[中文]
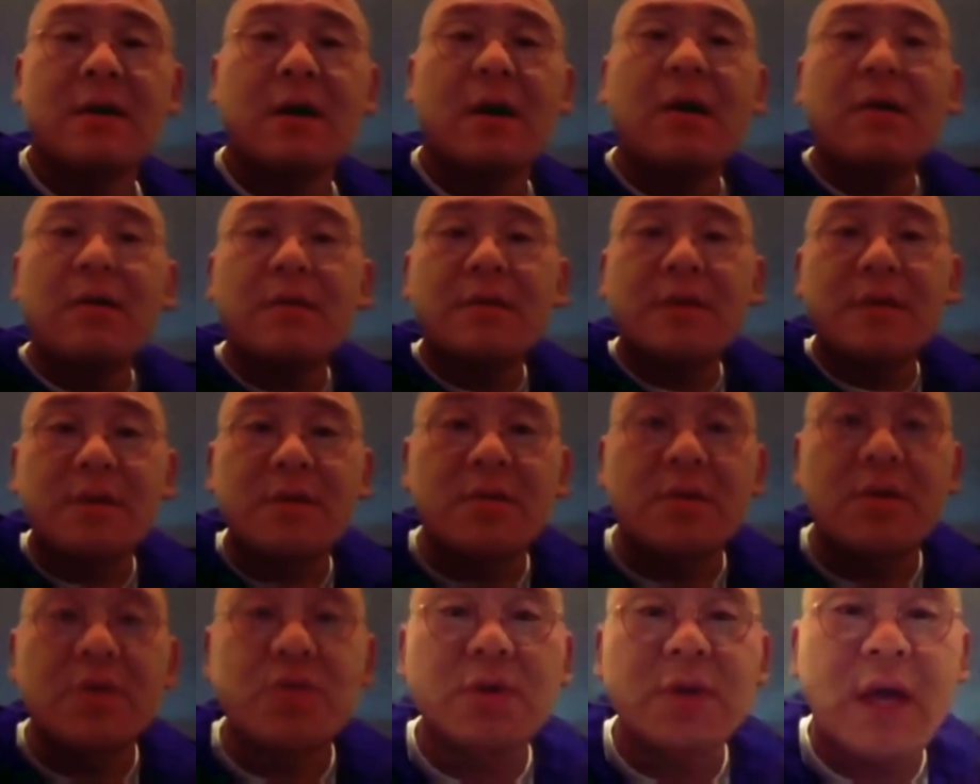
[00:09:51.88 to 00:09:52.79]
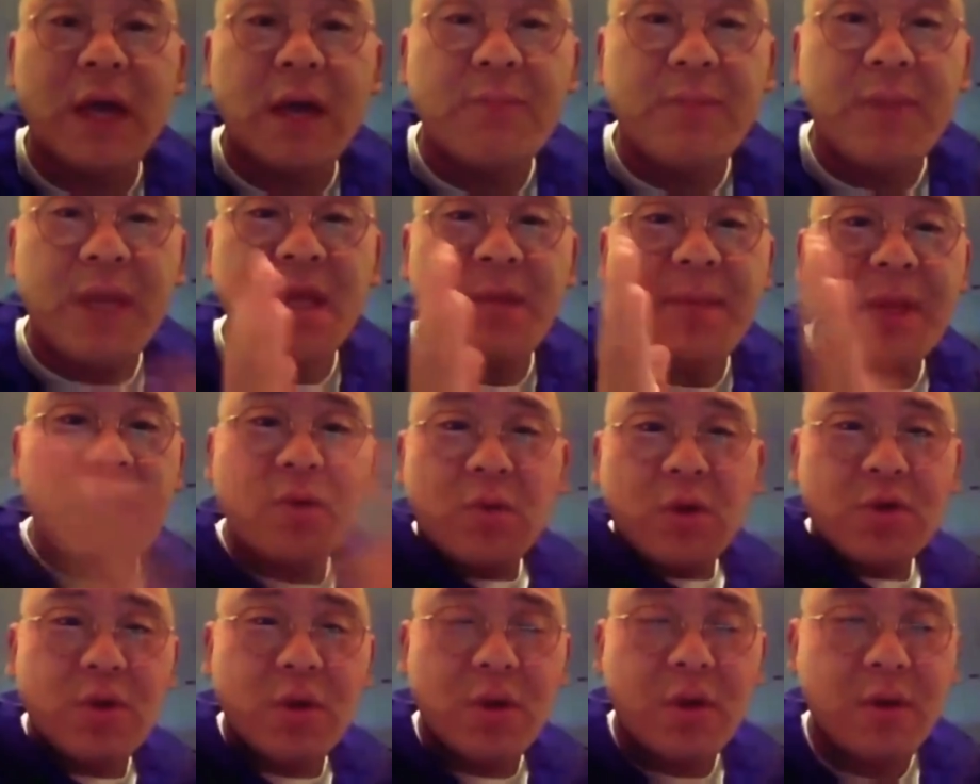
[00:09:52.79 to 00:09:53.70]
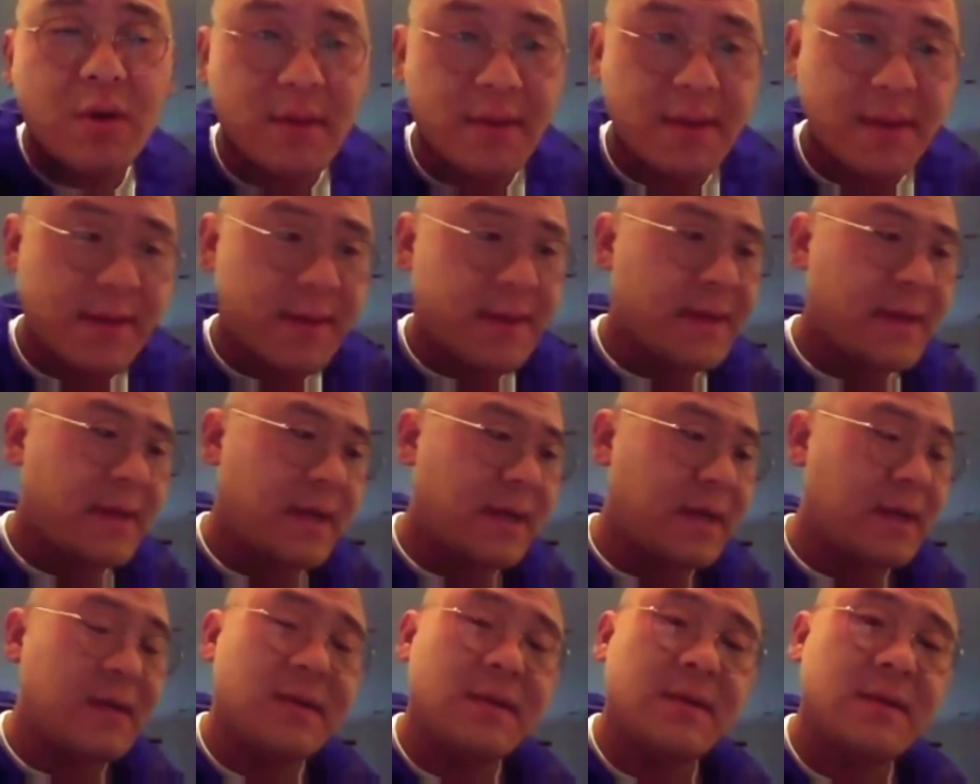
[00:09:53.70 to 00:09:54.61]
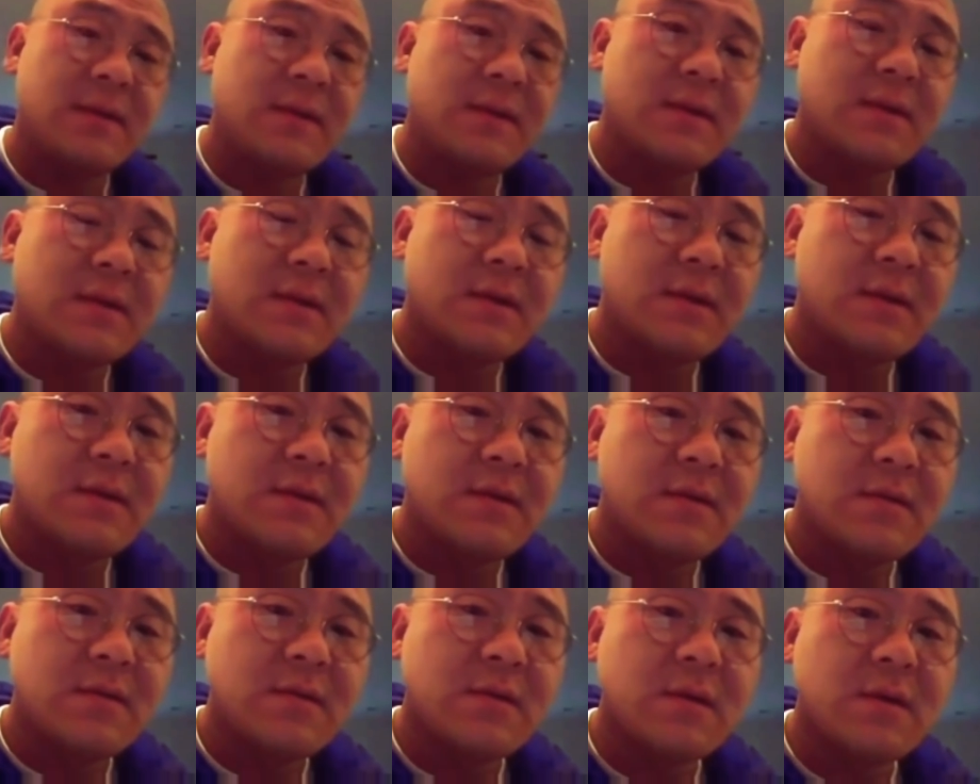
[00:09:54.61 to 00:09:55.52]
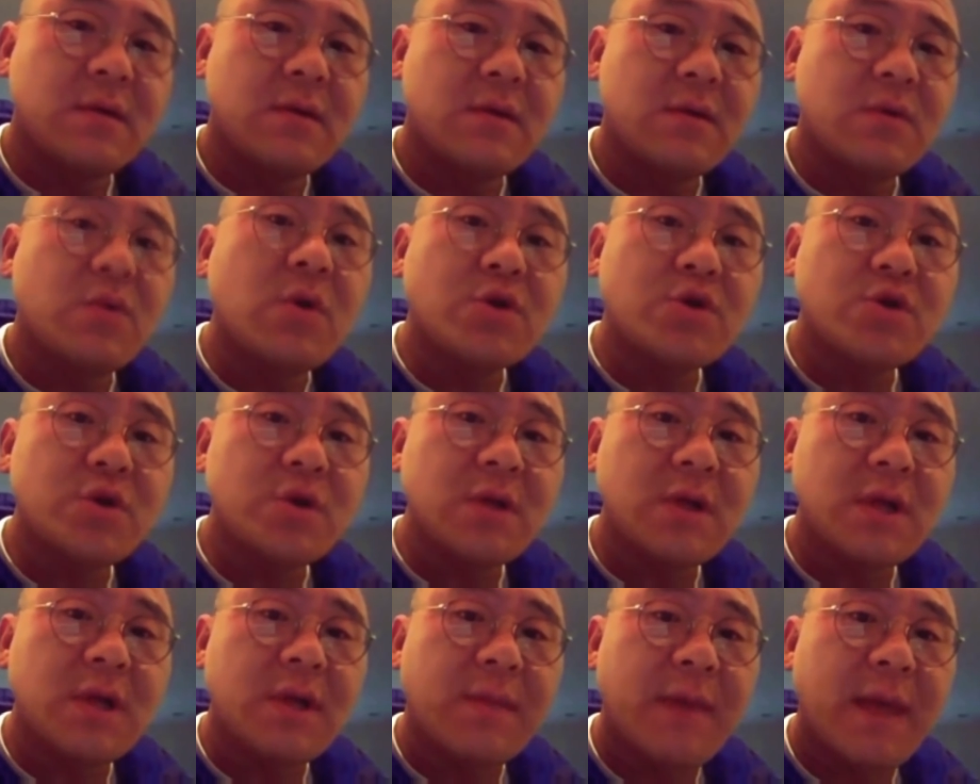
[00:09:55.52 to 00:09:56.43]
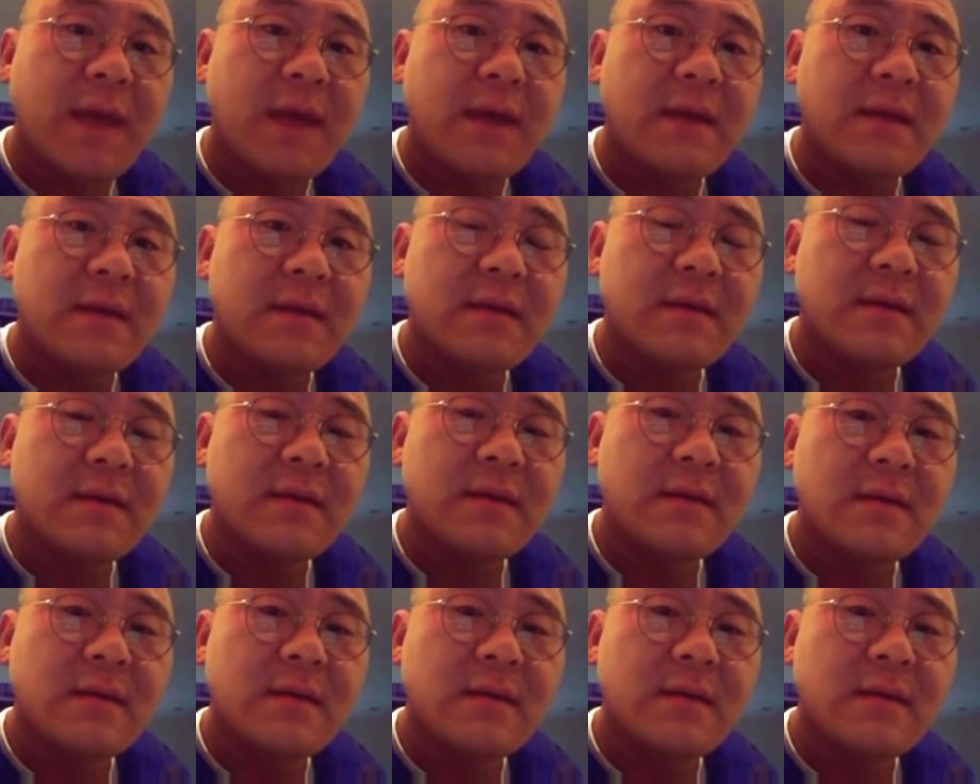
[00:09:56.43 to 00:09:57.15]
好，这是我说的比特币的过去啊。这个过去这里面